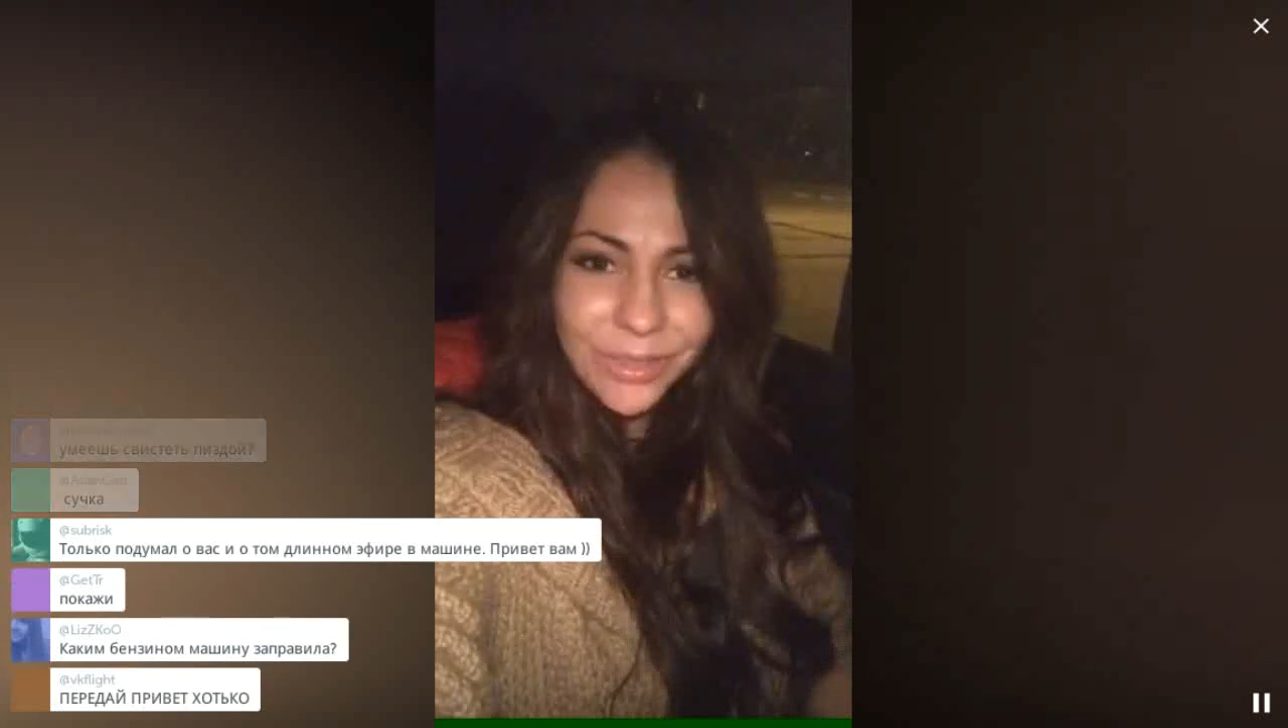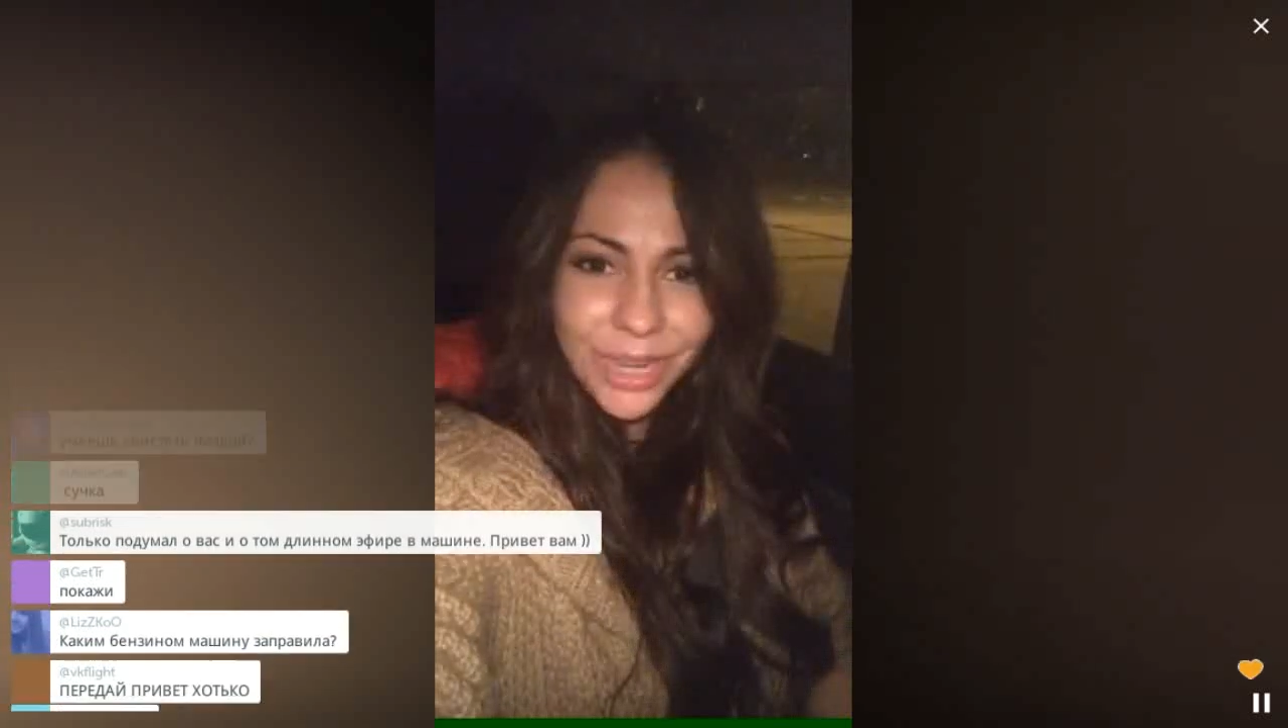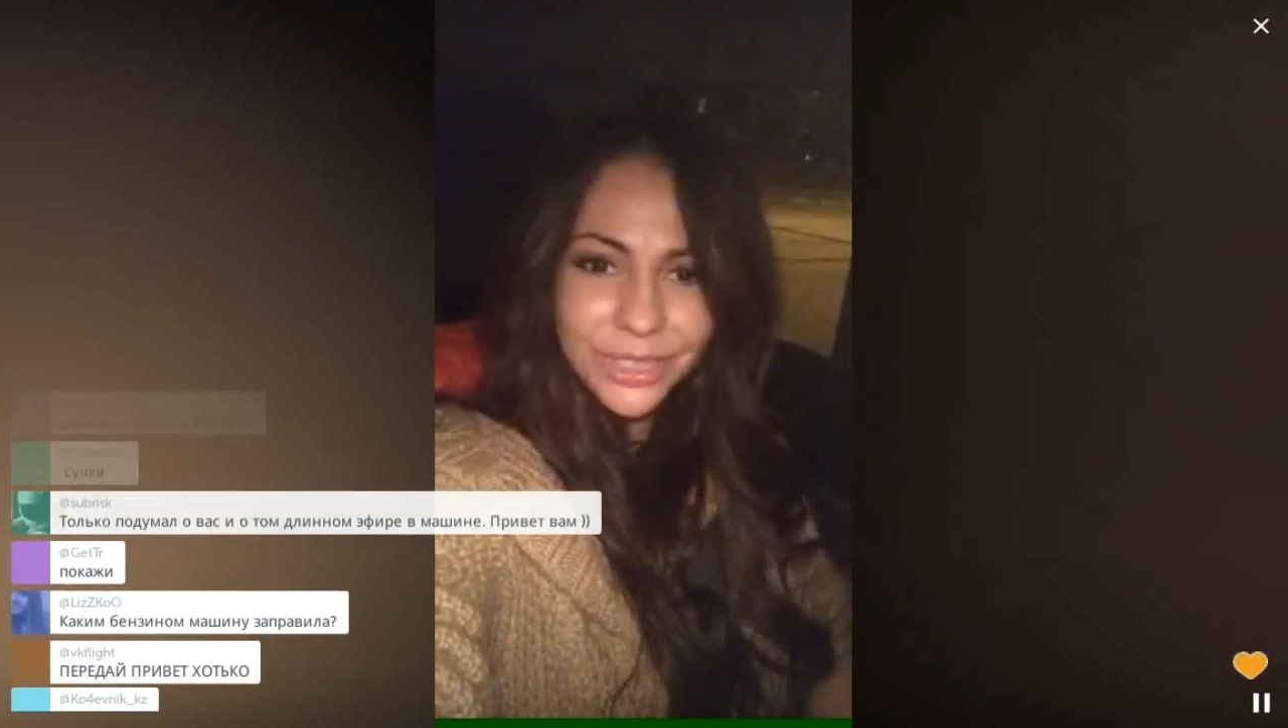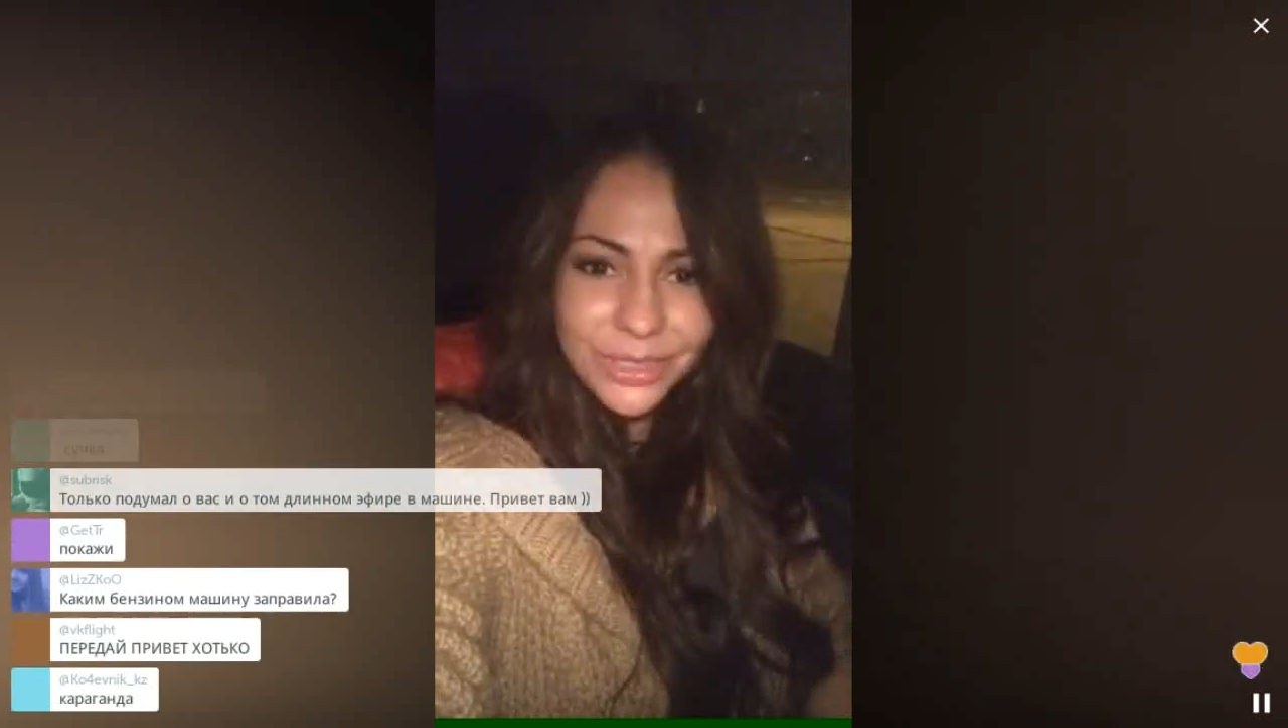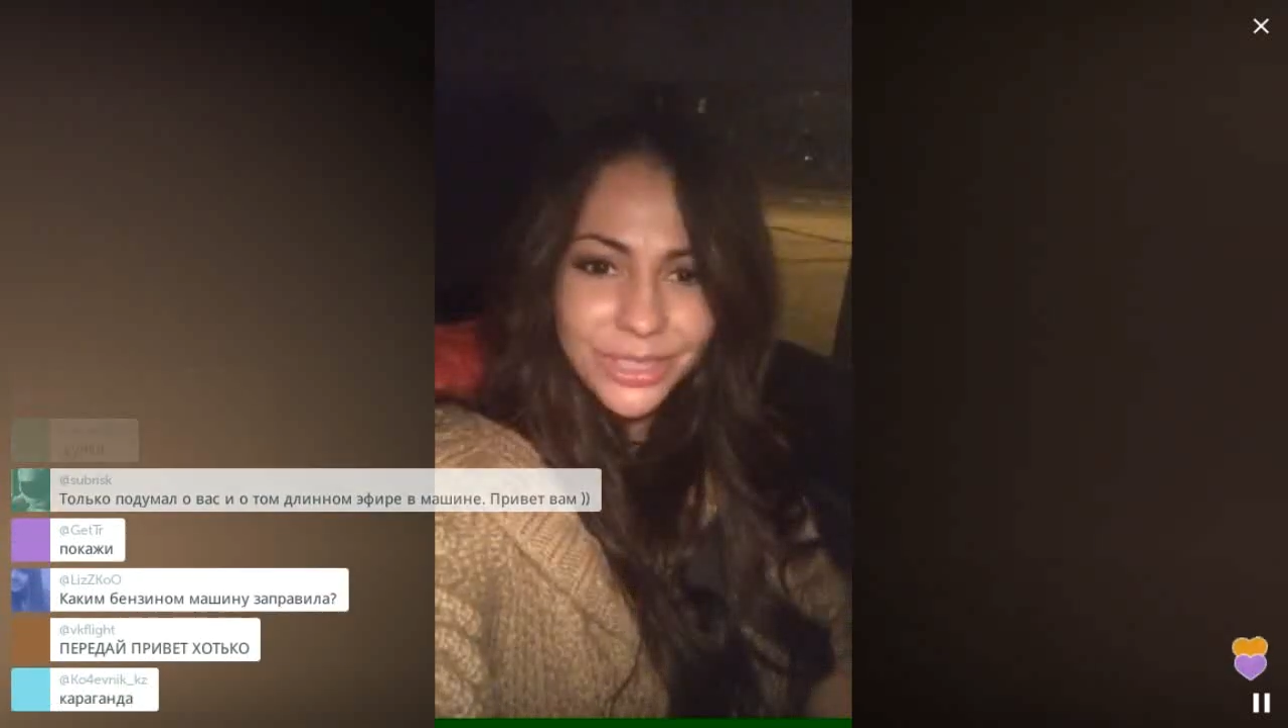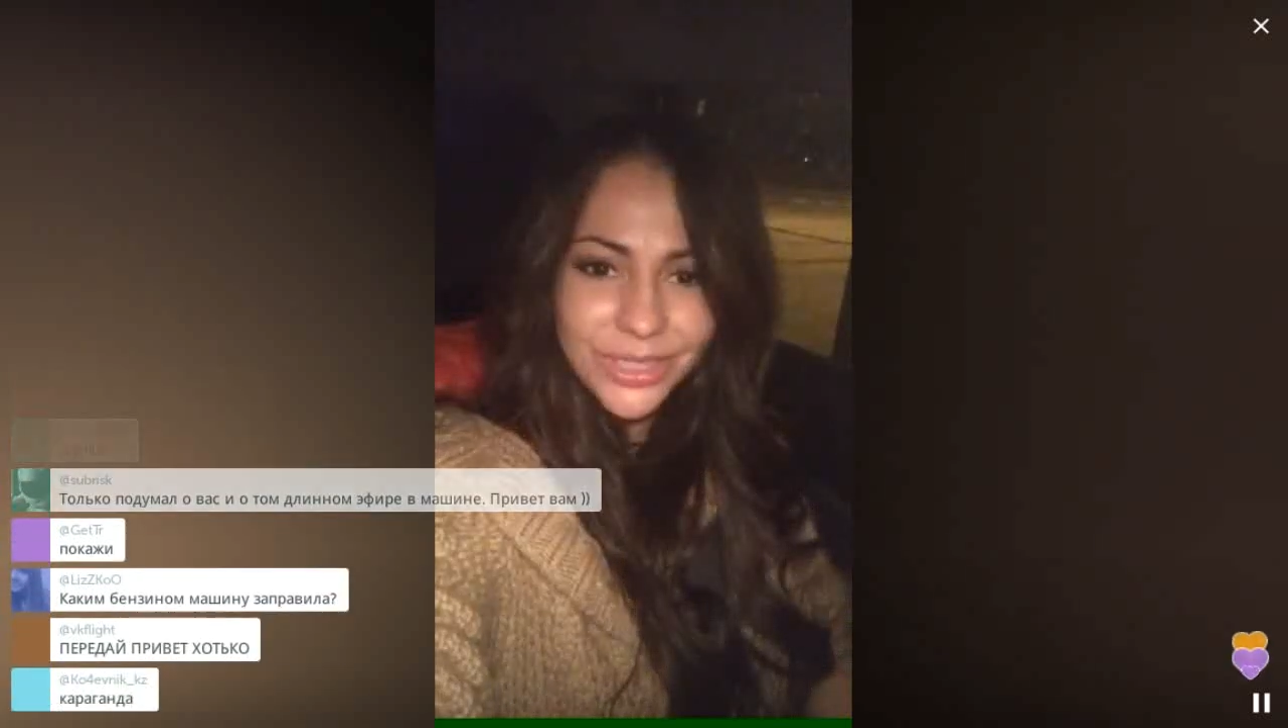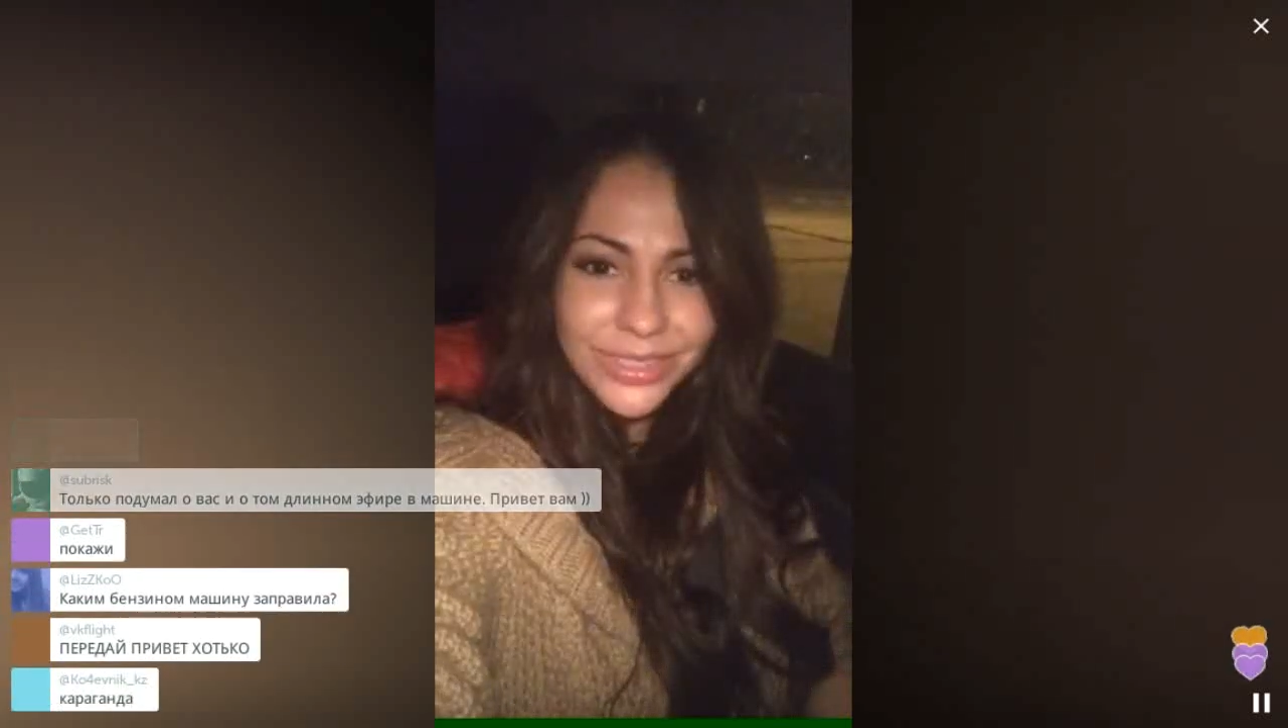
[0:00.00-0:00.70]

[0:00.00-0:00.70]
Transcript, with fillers: красотка